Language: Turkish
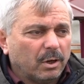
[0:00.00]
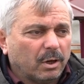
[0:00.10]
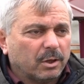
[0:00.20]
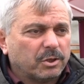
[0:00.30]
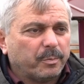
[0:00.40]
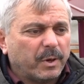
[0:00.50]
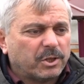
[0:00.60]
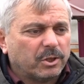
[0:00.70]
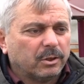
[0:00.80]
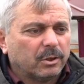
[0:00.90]
Yaklaşık
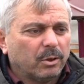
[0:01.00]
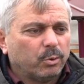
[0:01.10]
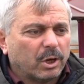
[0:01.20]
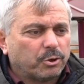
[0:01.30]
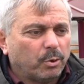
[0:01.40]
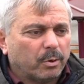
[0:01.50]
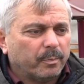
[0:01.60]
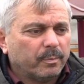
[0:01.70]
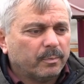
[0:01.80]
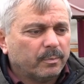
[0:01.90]
5 yıldır da uğraşıyorum.
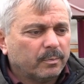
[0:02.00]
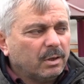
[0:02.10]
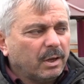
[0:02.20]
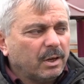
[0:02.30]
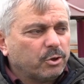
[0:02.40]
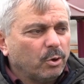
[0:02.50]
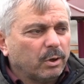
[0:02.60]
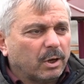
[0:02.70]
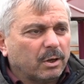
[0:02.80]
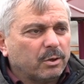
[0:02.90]
Gerekçe
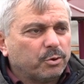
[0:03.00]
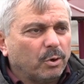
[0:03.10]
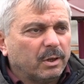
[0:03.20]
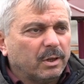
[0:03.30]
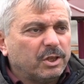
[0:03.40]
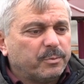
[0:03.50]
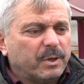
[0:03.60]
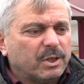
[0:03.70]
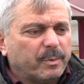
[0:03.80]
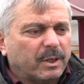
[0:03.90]
olarak şu anda
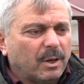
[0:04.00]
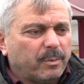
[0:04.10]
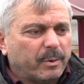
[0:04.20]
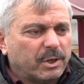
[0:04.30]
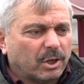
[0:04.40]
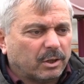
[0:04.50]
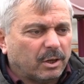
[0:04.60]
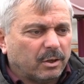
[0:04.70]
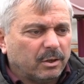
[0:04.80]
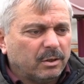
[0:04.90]
hiçbir hizmet
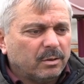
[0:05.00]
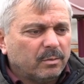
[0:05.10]
yapamayacaklarını,